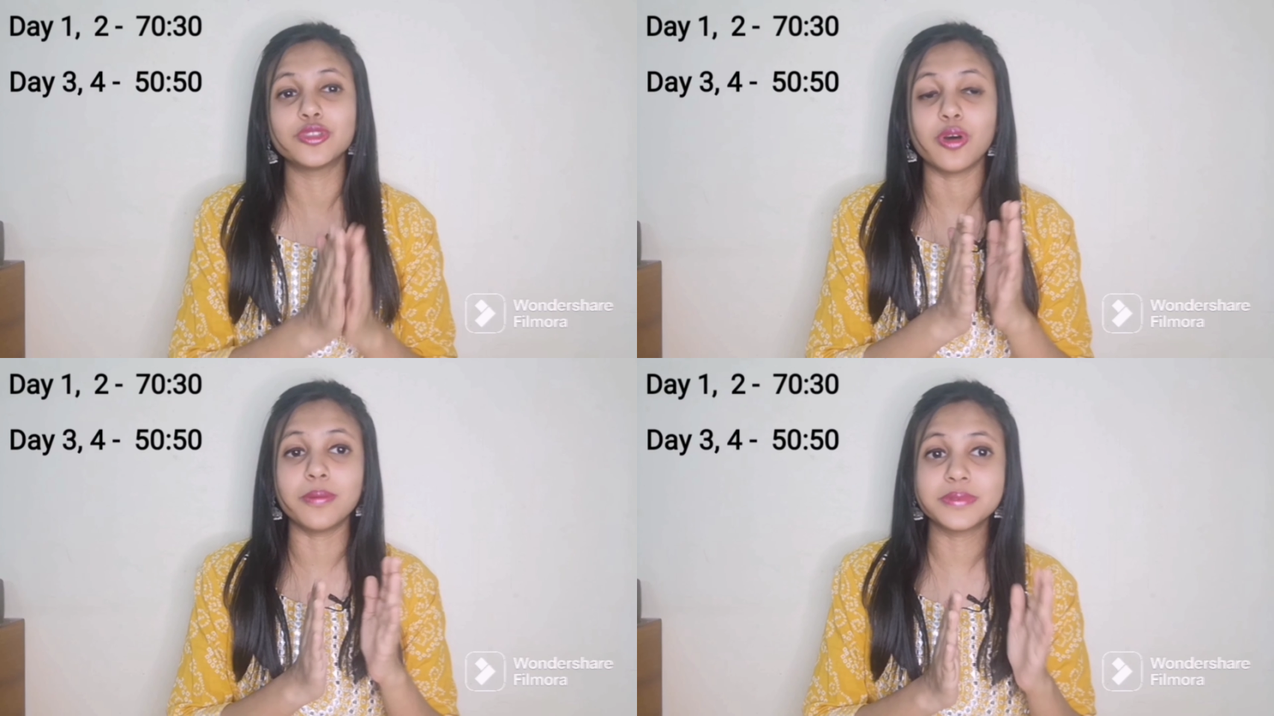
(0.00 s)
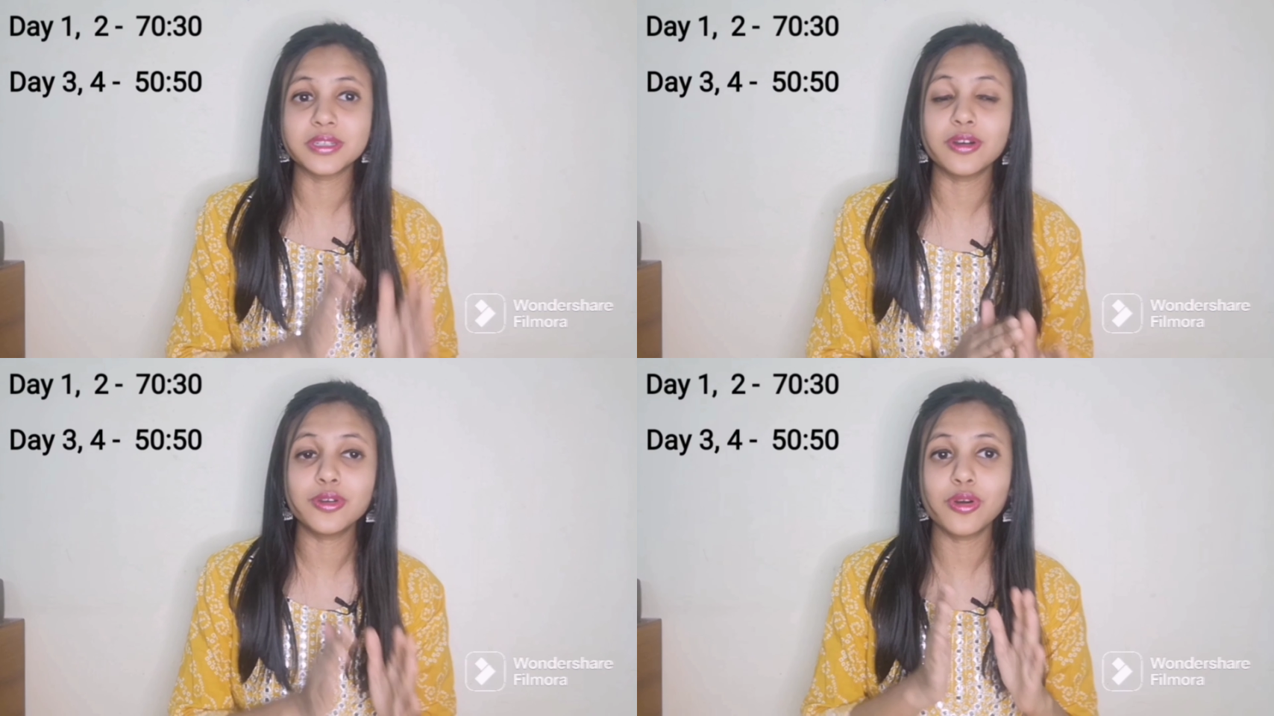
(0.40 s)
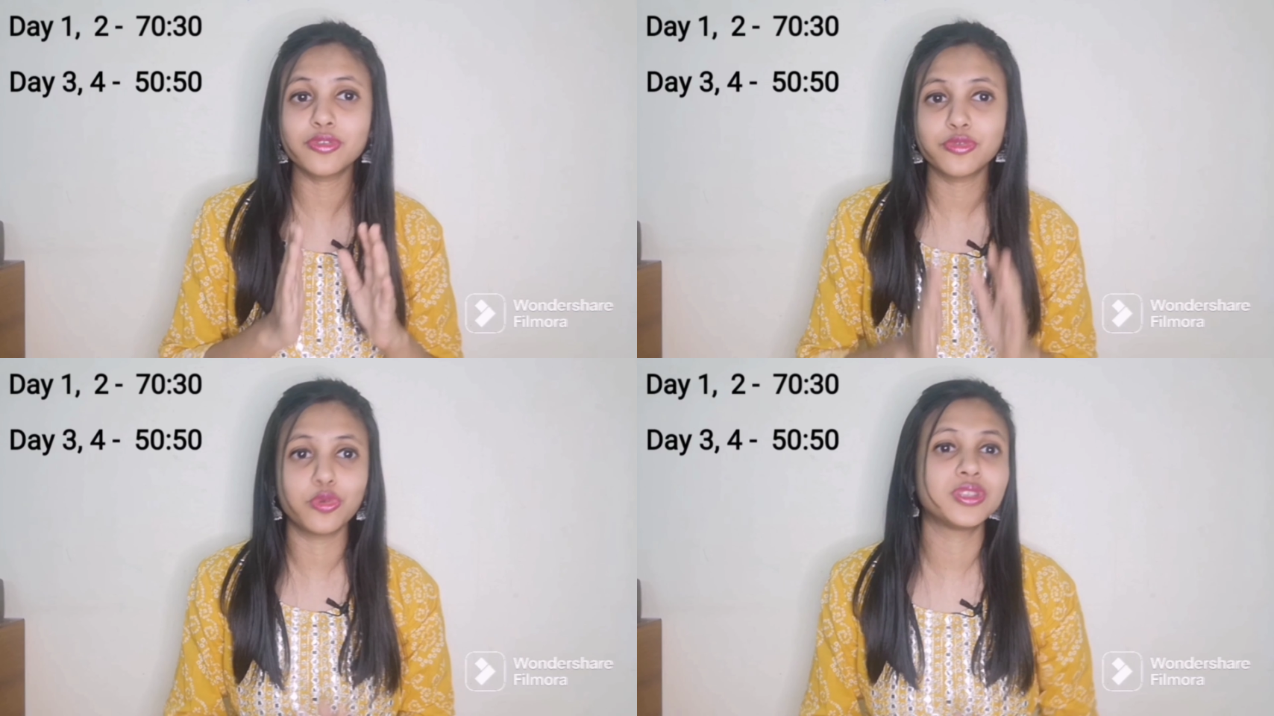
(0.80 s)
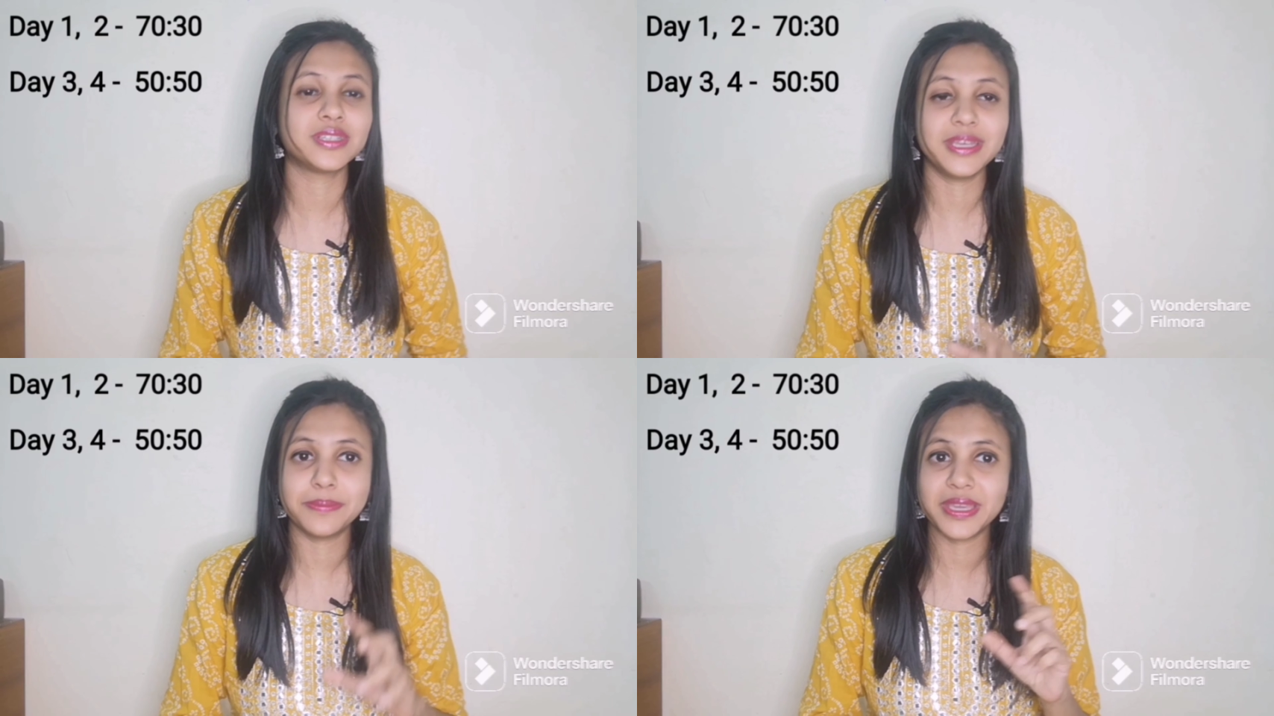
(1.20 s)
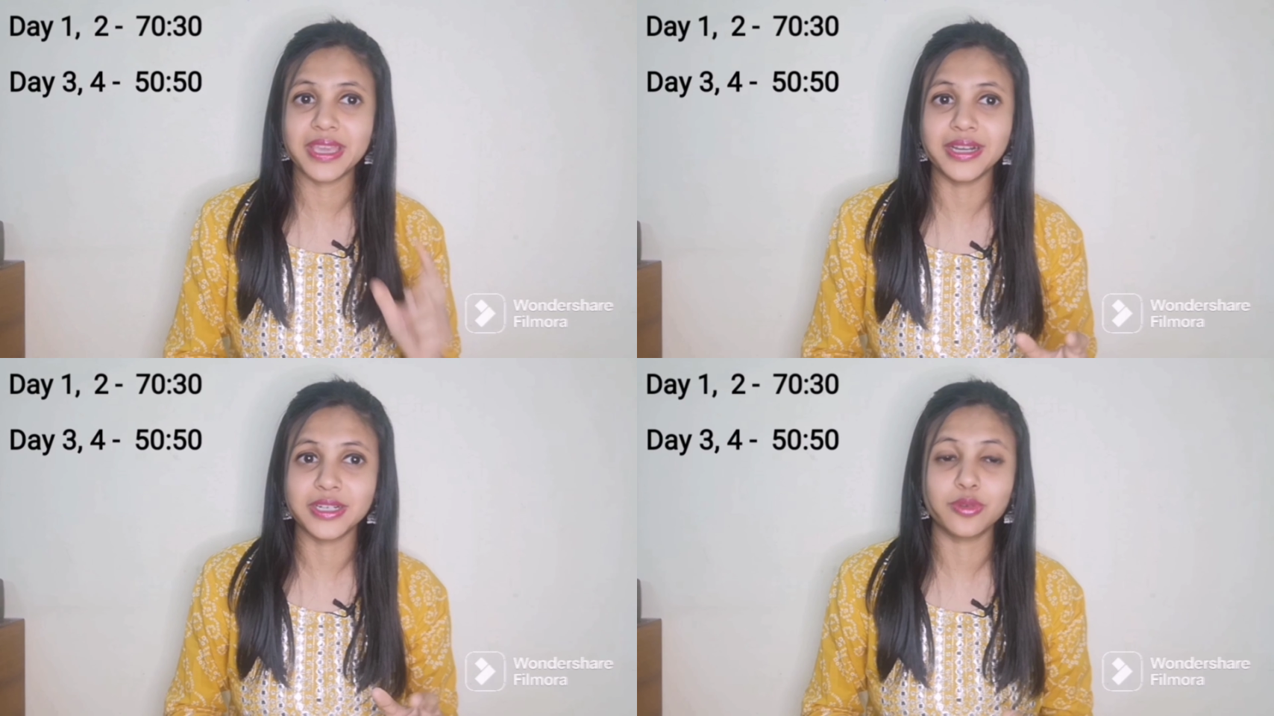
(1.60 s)
तो आप थर्ड और फोर्थ डे पे
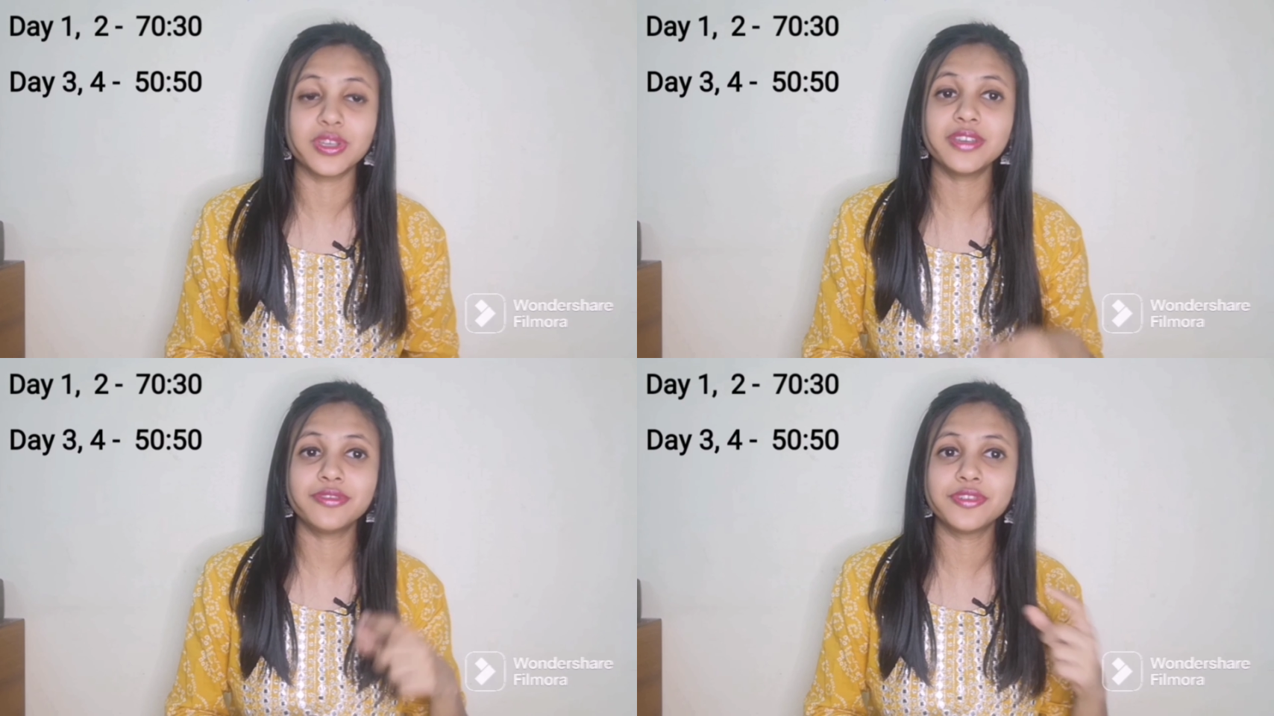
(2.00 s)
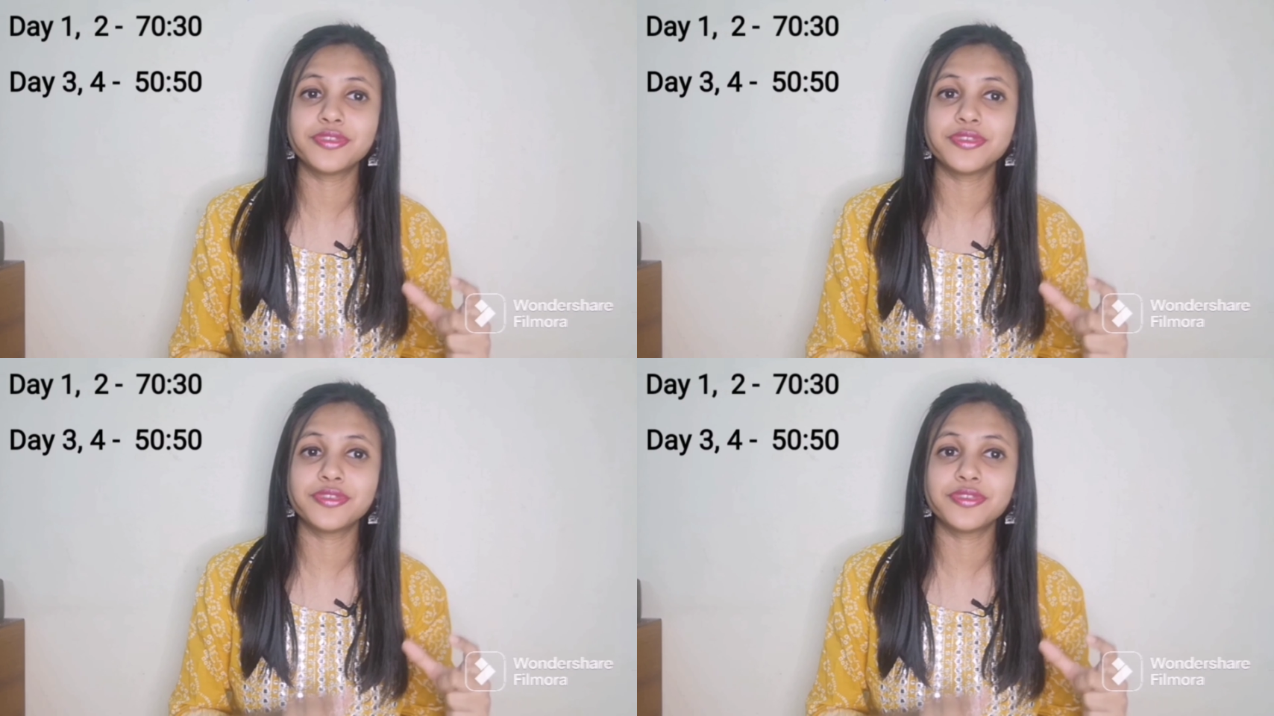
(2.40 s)
क्या करोगे